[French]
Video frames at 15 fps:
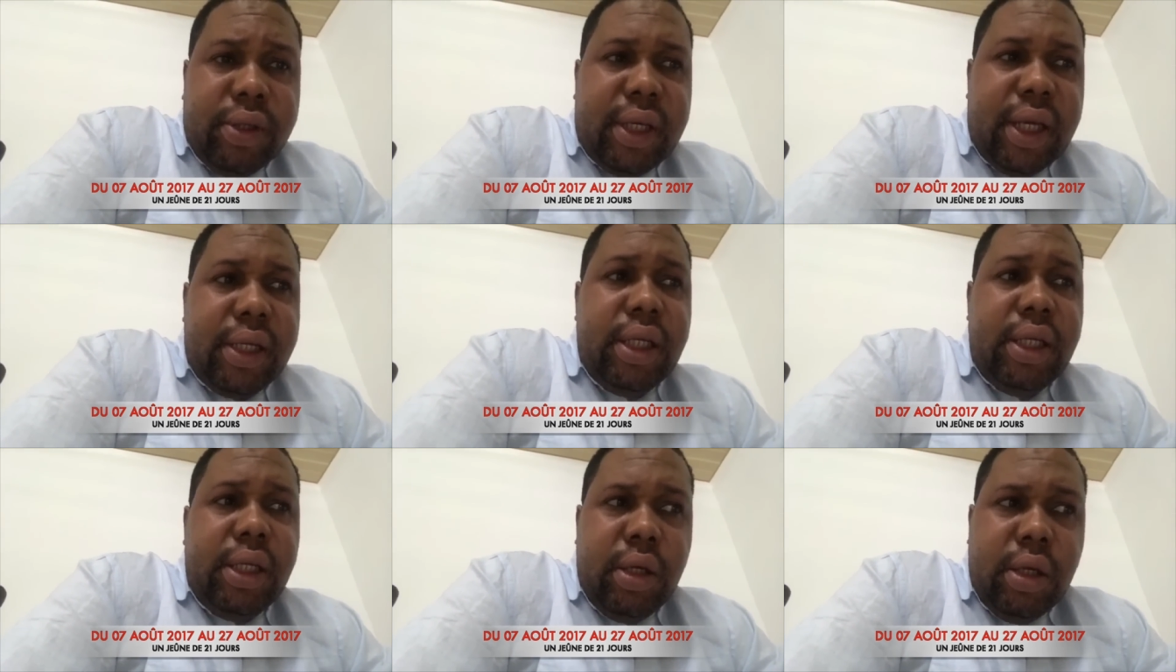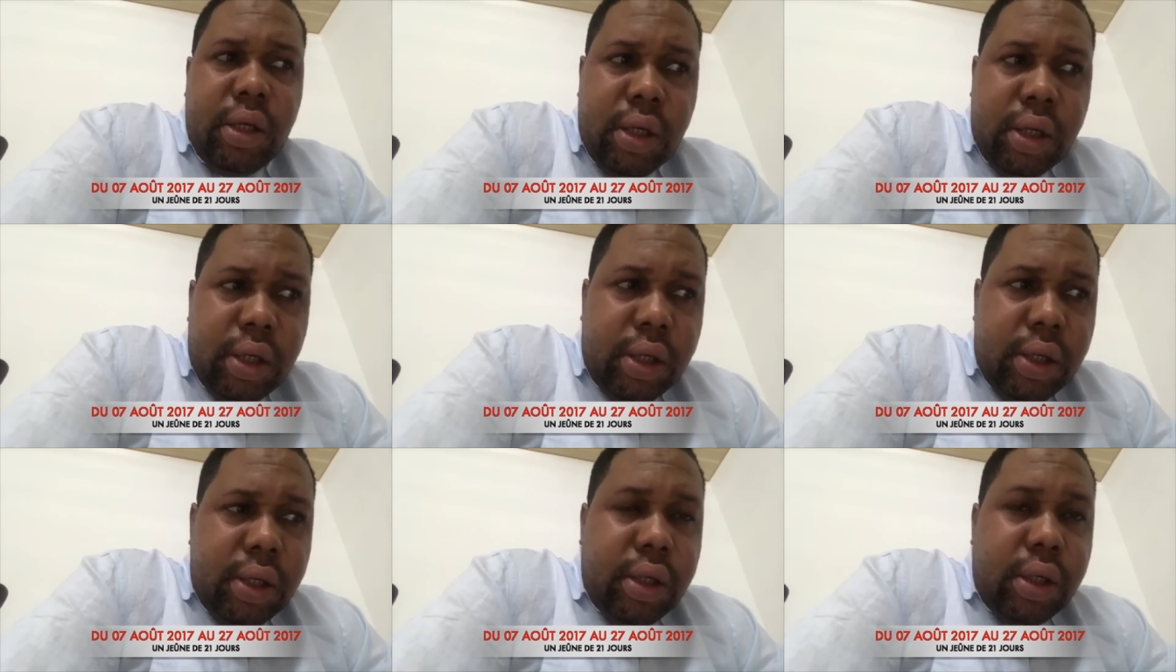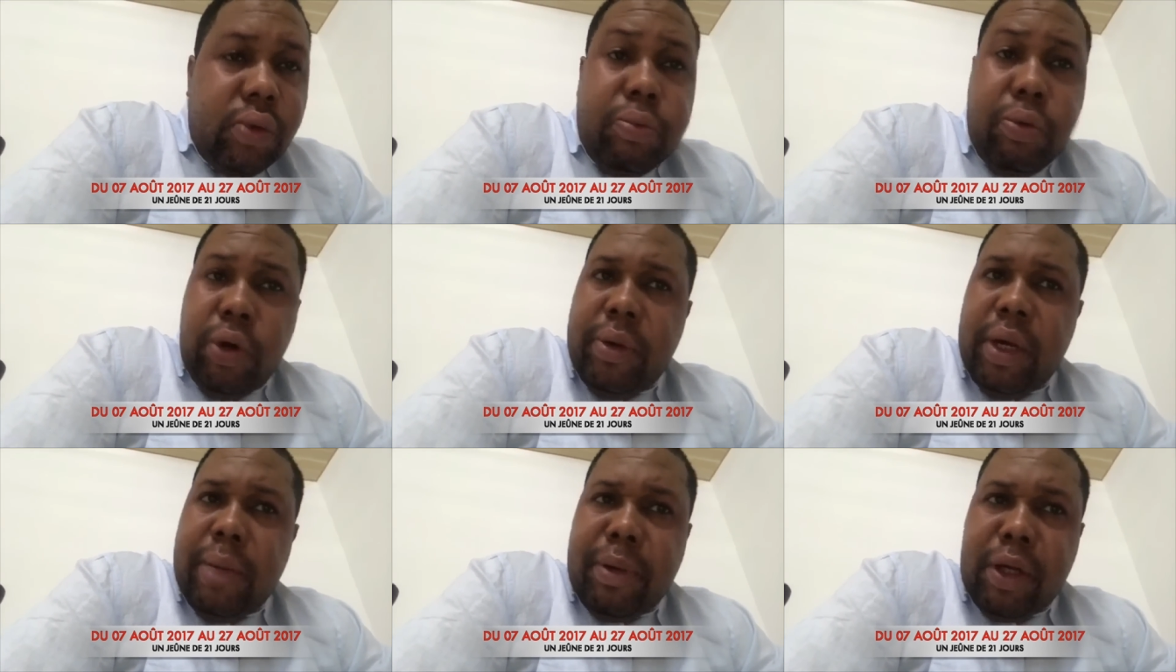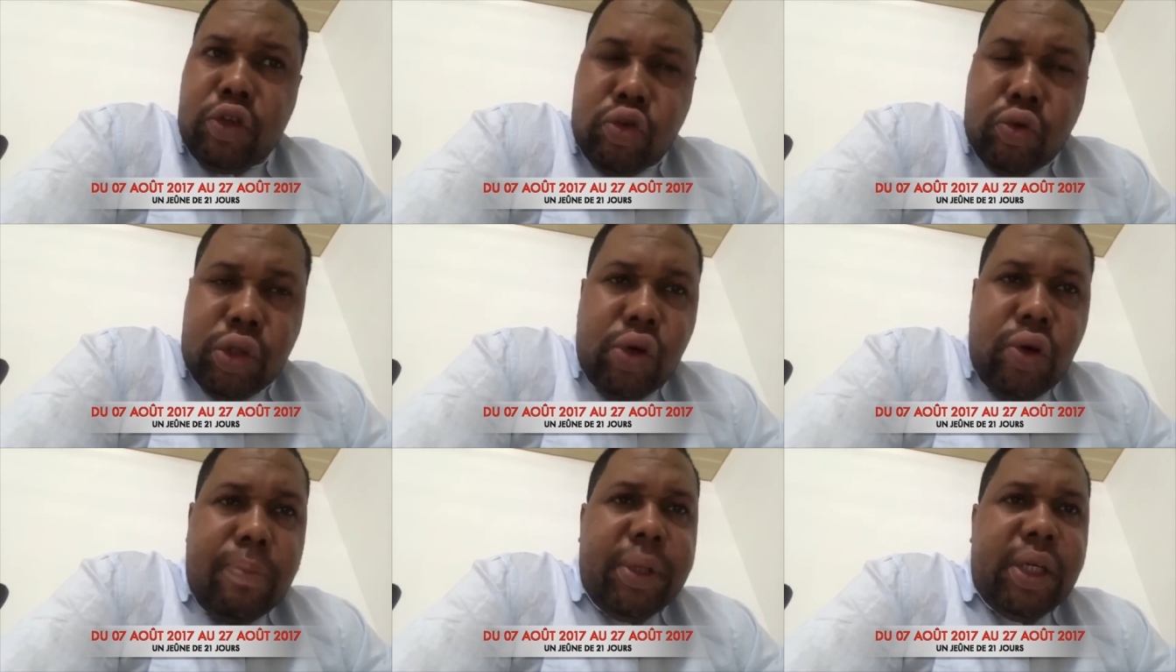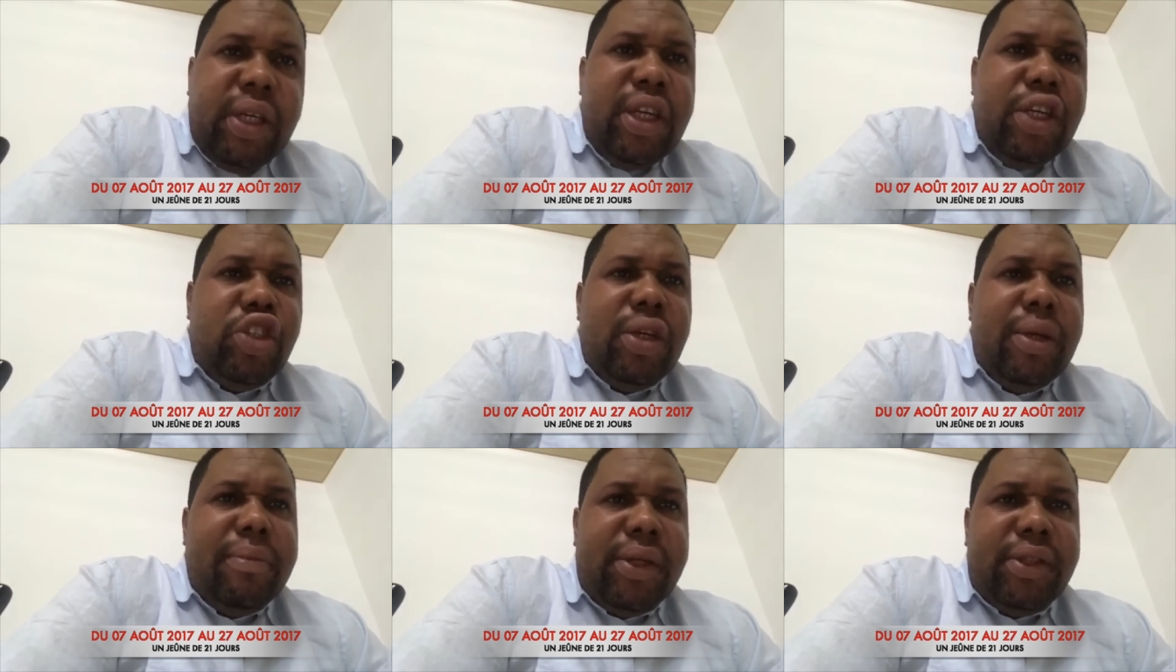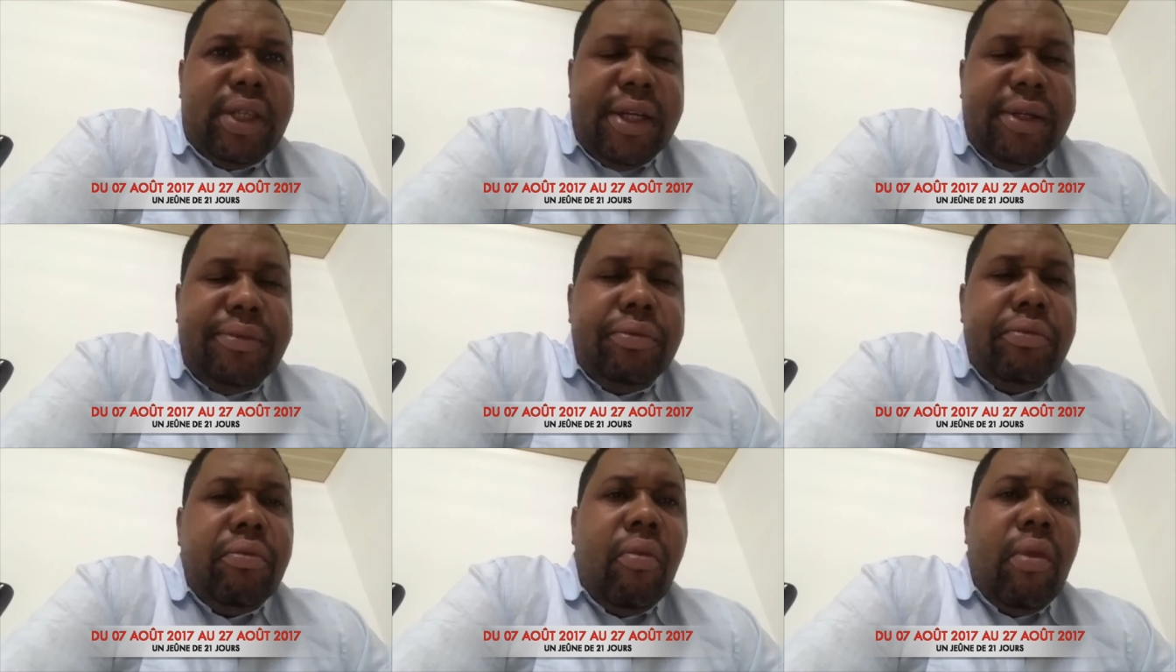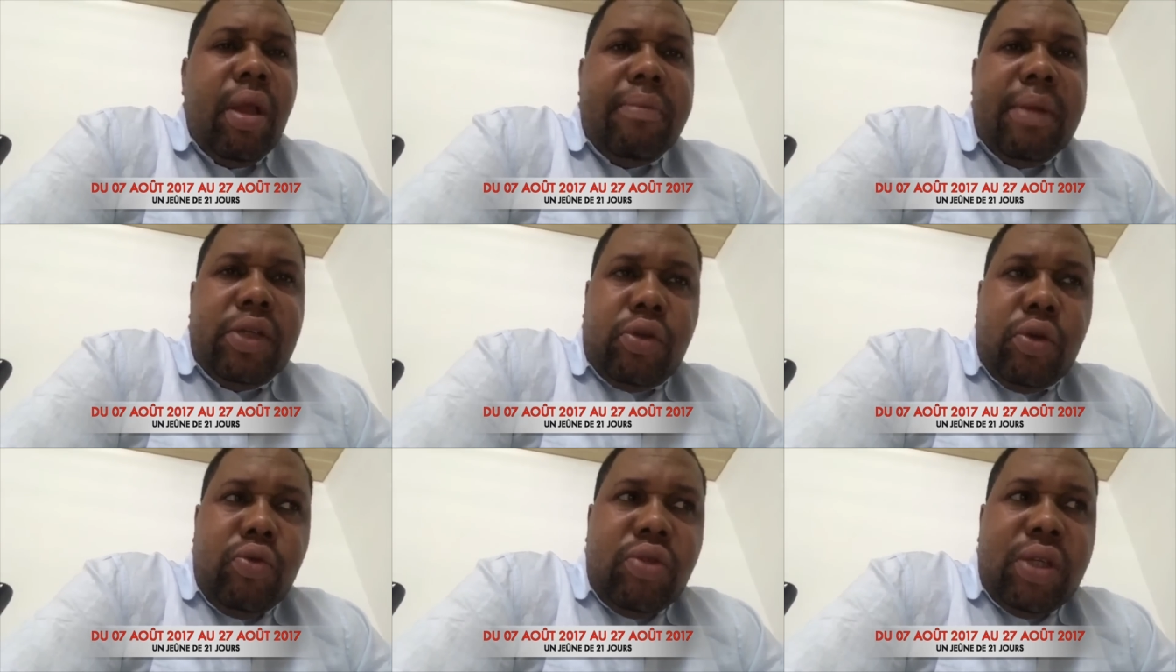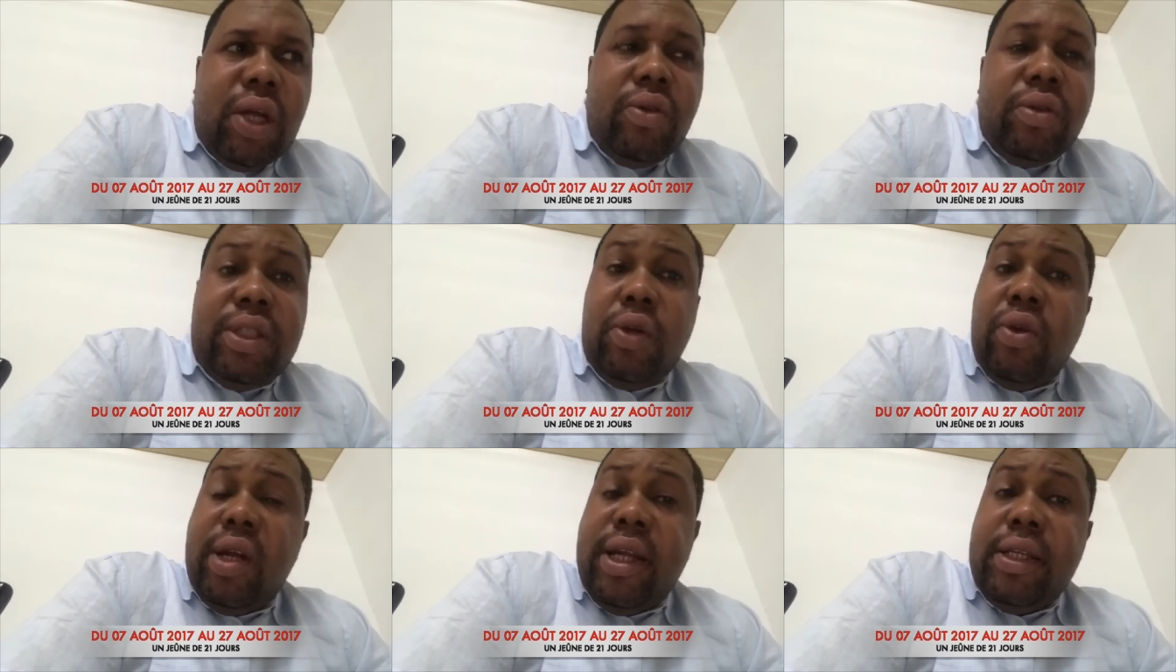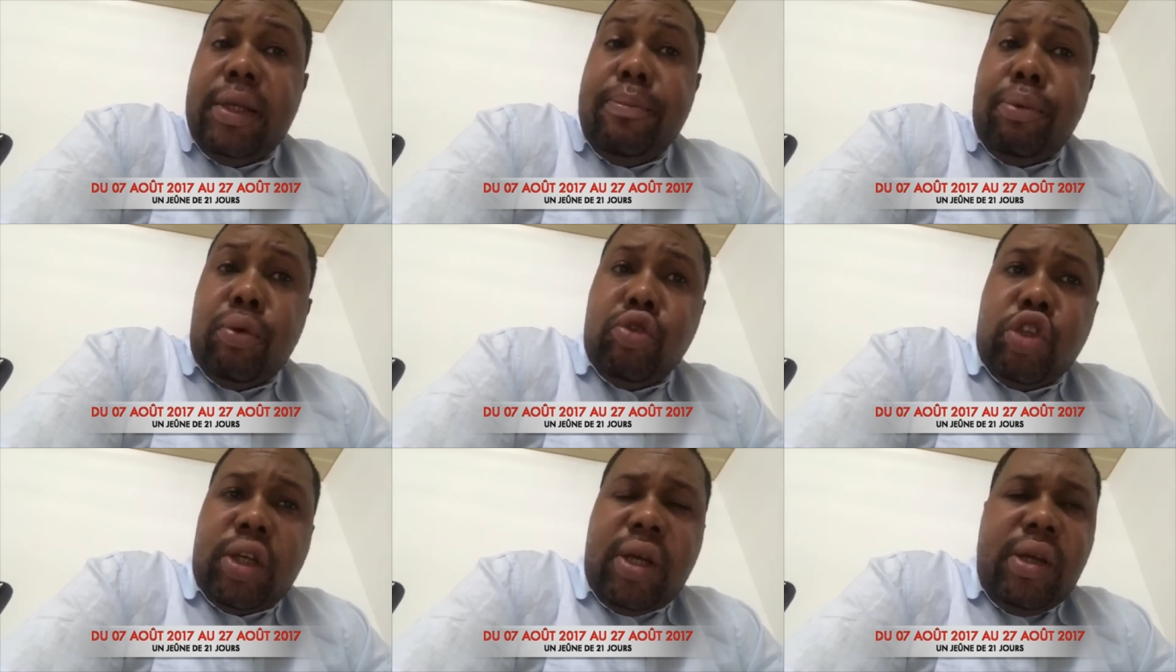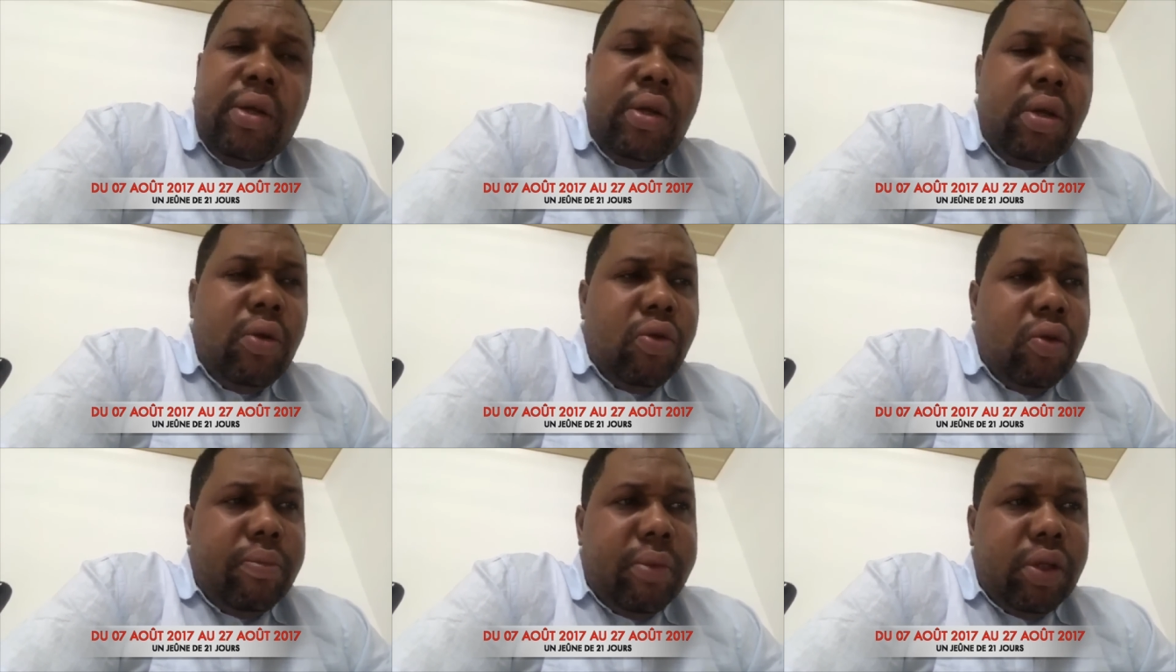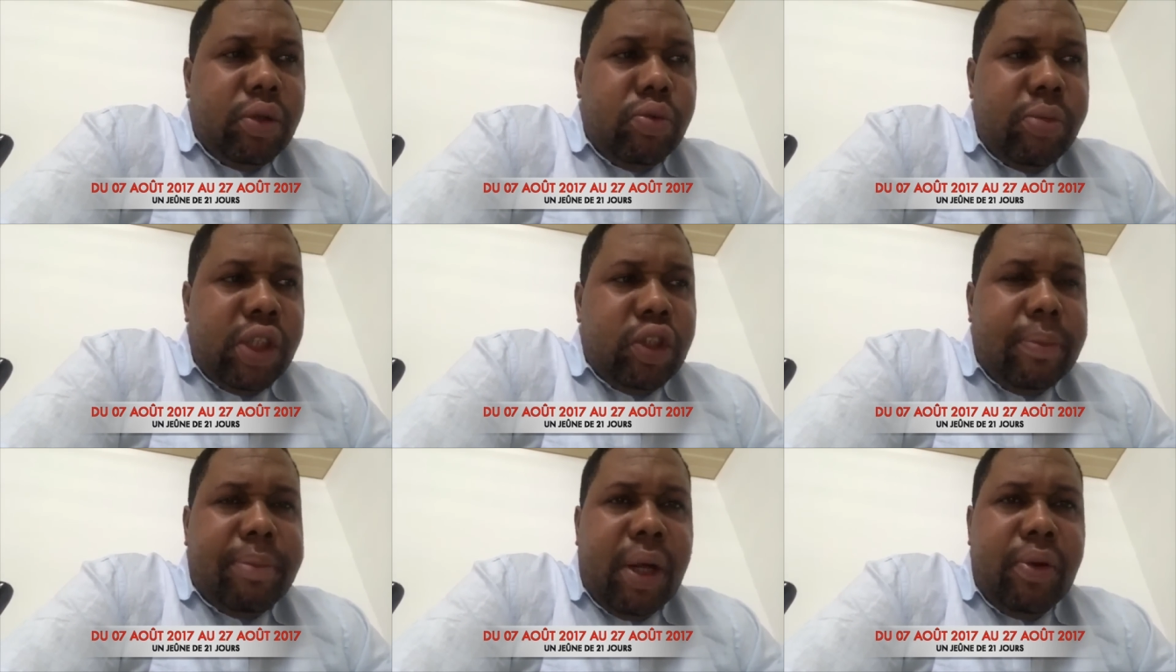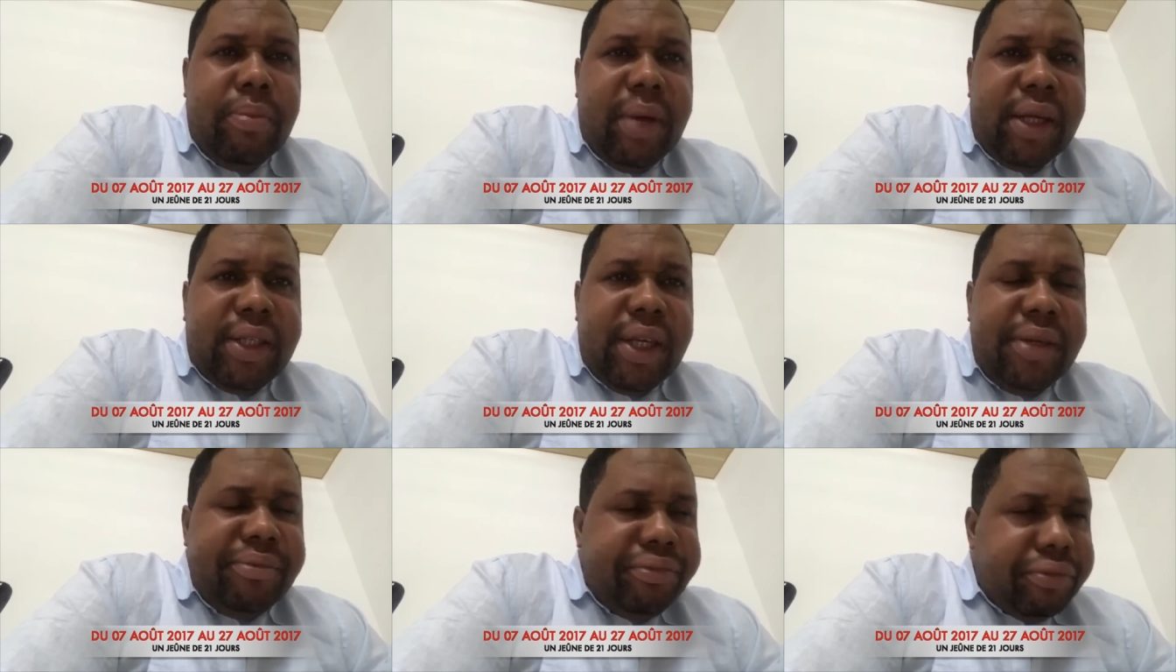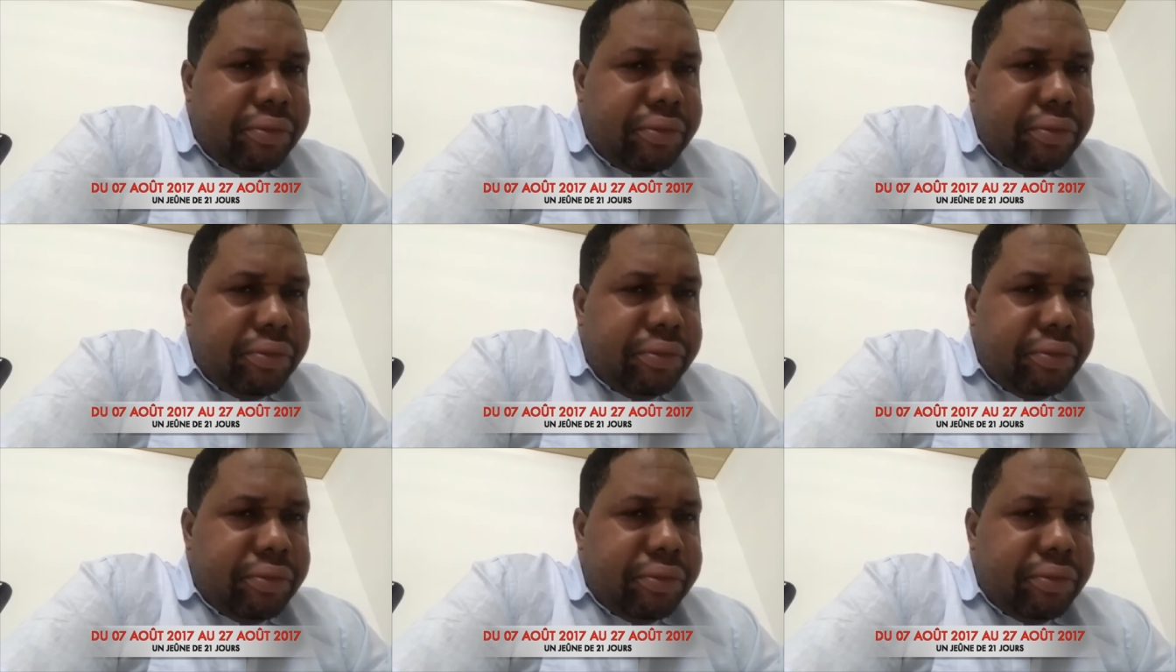ça dit euh, vous pouvez ne pas sauter le petit déjeuner matin parce que nous allons, c'est le lundi prochain. Vous ne mangez, pas le matin.